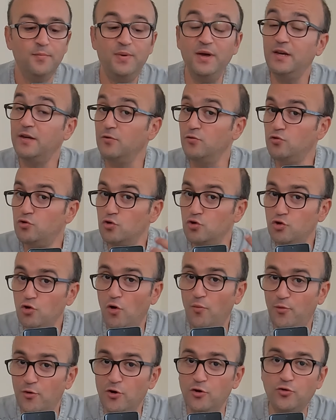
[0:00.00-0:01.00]
Peki üçüncü
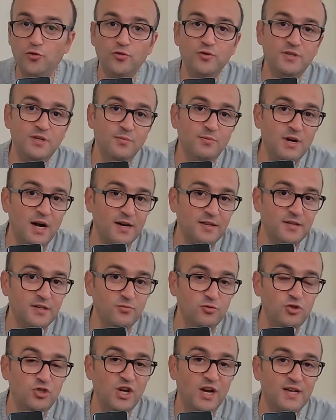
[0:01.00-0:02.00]
operatörün sim
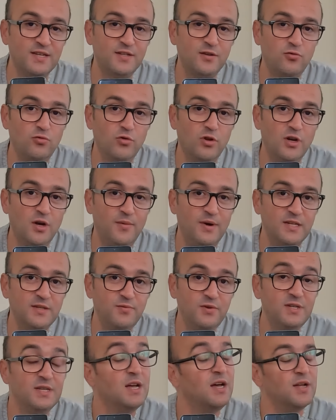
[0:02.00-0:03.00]
kartını bu cihazda kullanamaz
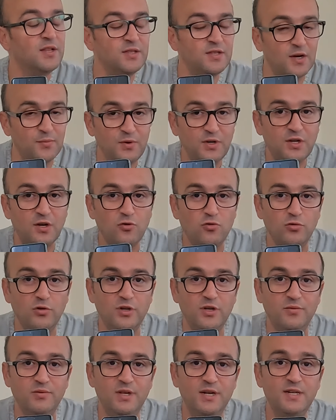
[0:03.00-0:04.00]
mıyız? Tabii ki
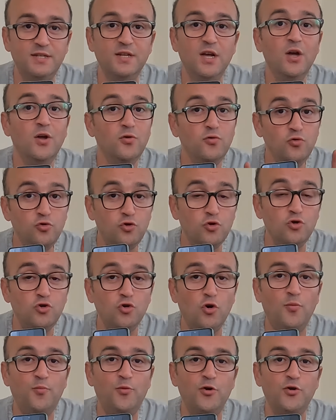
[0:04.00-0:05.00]
kullanabiliriz.
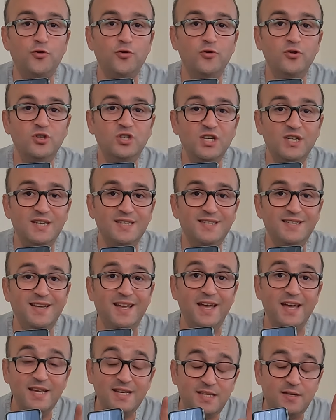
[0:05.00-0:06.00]
Üçüncü operatörün cihazını
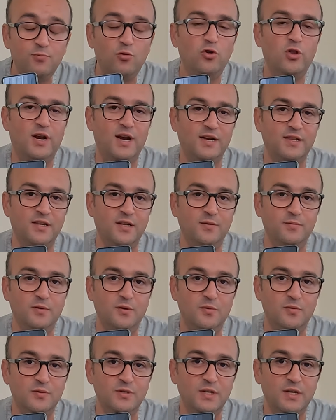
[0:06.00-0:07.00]
eSIM olarak
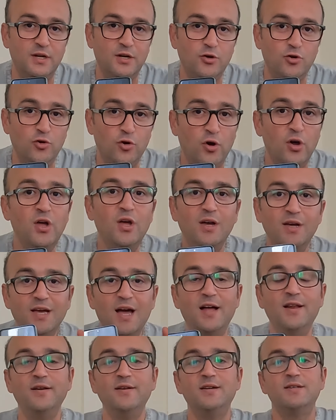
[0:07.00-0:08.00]
tanımlamamız gerekiyor.
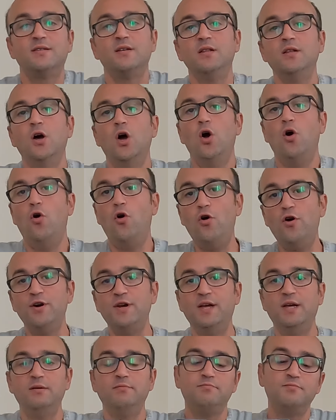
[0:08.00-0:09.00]
Yani nasıl?
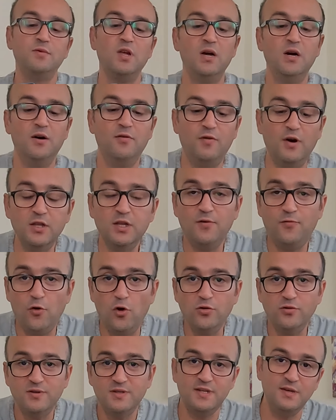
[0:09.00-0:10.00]
Örneğin
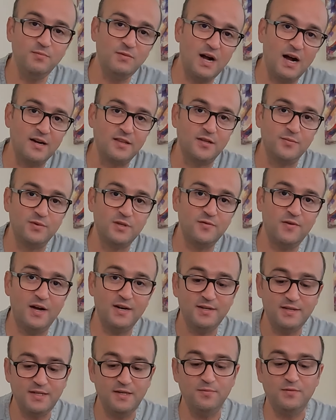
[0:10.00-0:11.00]
Vodafone sim kartımız
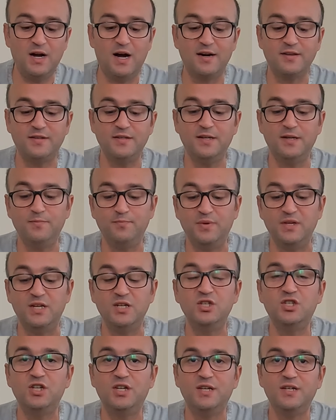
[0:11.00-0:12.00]
var. Sim kartını
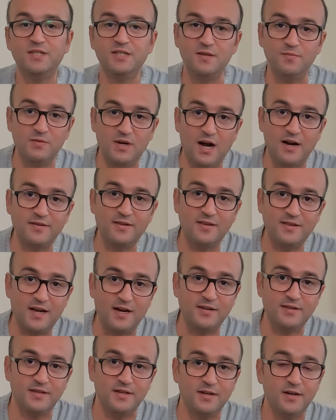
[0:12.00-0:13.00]
birinci sim karta
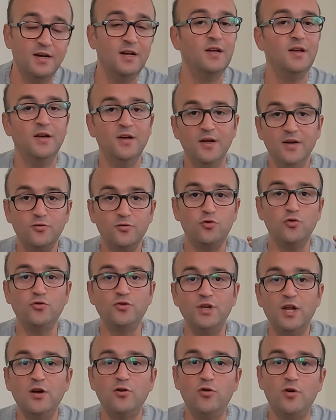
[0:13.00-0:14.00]
taktık.
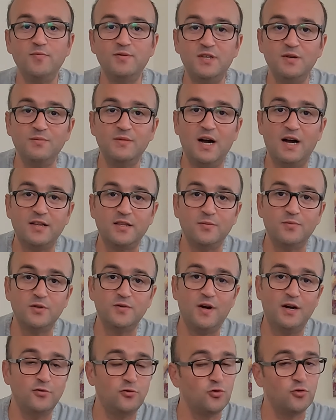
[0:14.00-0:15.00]
Türk Telekom sim
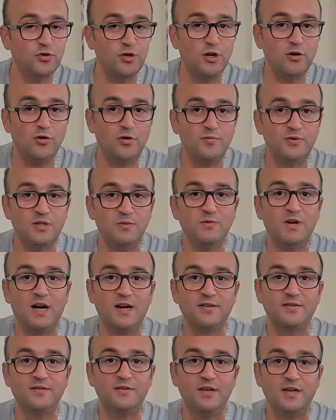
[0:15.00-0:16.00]
kartımız var. Türk Telekom sim
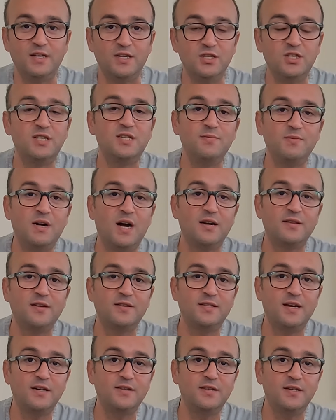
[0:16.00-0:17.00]
kartını da ikinci sim
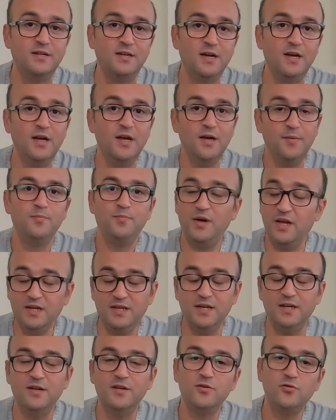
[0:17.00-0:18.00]
karta taktık.
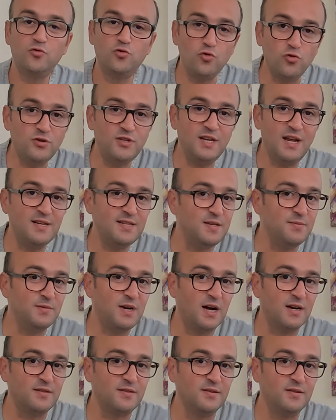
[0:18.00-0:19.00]
Peki Turkcell sim
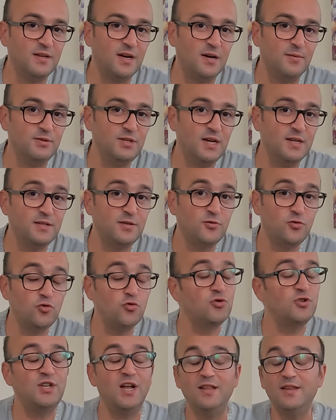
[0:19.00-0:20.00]
kartını ne yapacağız?
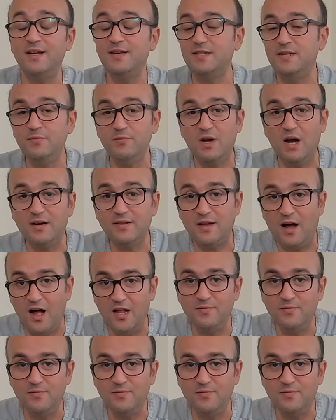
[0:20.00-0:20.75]
Turkcell'den sim kart